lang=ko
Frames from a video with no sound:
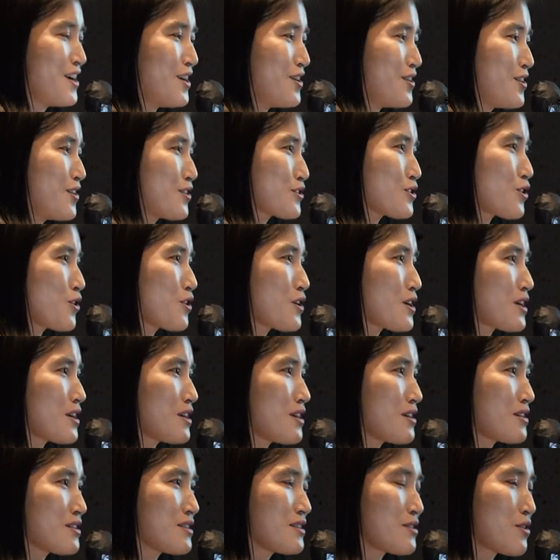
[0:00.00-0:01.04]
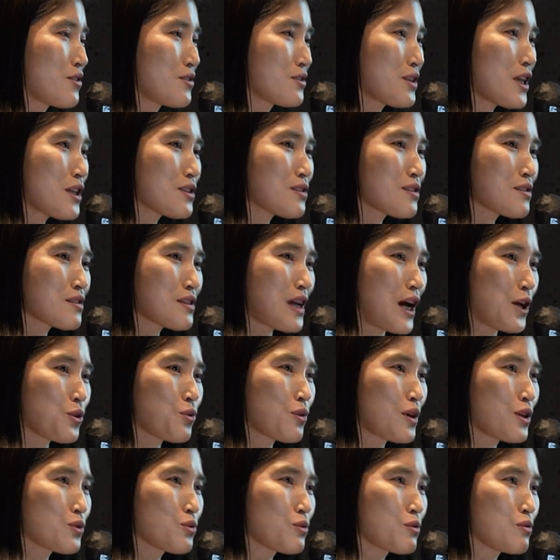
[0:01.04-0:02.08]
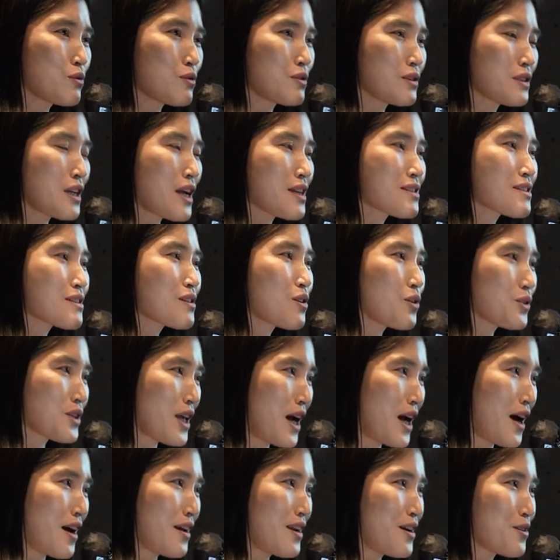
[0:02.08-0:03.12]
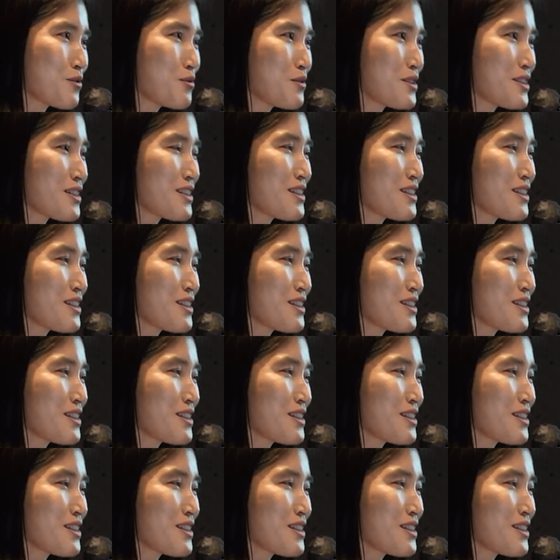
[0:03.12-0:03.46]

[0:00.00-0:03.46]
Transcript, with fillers: 어, 저희 그런 테스트 자동화 도구를 찾을 거다라고 이제